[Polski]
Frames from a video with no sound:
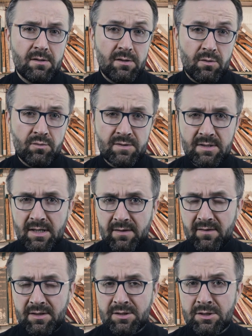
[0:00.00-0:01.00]
nie
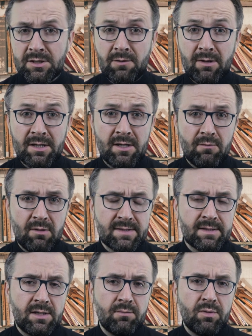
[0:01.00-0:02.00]
uznawać działania
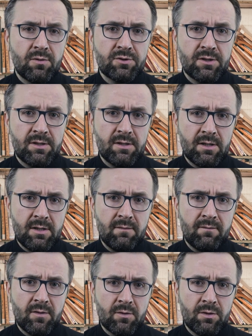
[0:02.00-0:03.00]
łaski Bożej i
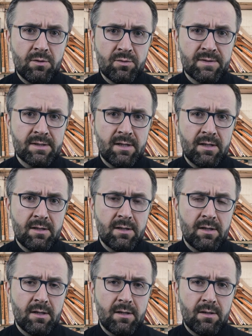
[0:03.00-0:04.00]
woli ludzkiej.
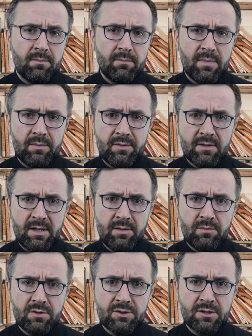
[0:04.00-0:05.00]

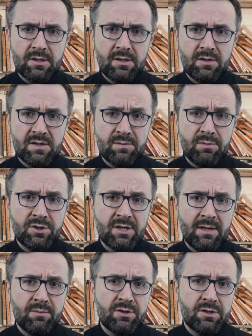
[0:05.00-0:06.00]
Pamiętajmy, że gdy
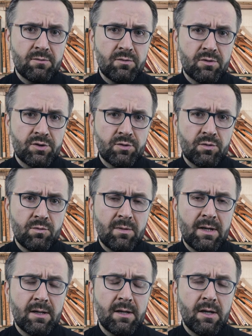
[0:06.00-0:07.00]
zbliżamy się do
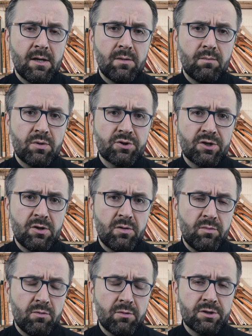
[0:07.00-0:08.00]
źródła Bożego
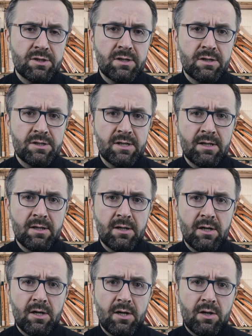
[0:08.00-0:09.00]
miłosierdzia,
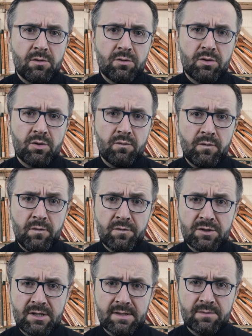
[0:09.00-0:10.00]
to
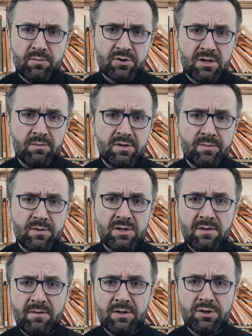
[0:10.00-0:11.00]
wówczas możemy
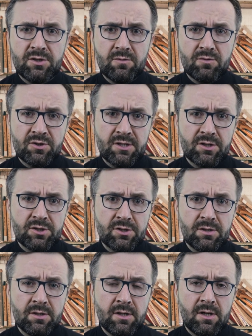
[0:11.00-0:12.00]
spodziewać się
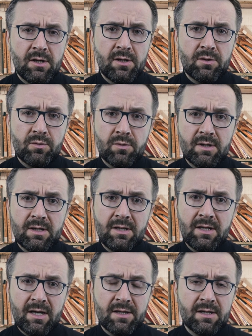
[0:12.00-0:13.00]
rzeczy, które
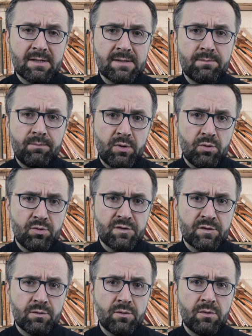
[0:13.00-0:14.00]
dla nas po
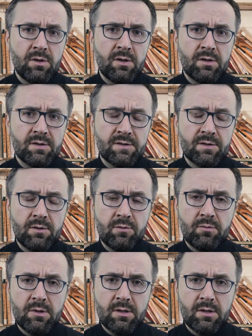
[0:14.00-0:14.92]
ludzku są